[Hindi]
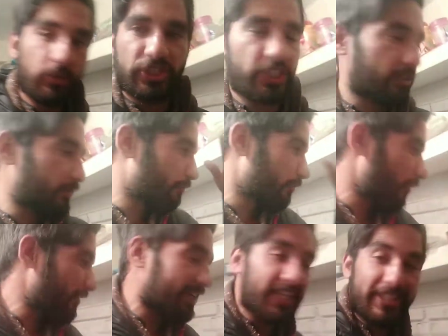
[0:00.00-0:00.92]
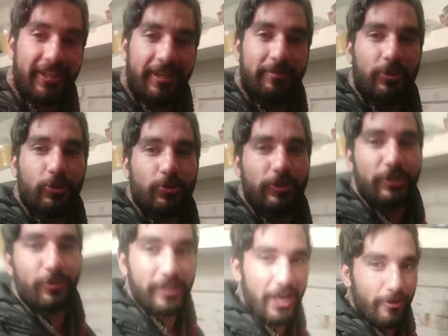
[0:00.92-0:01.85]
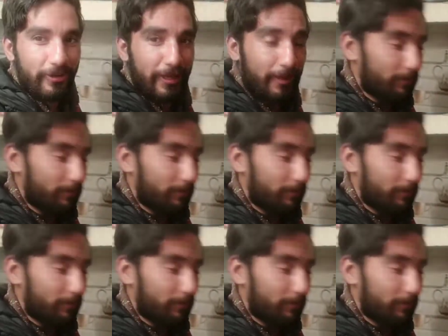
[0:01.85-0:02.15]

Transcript: शिट व्लॉगिंग के चक्कर में दोस्तों देखो क्या हो गया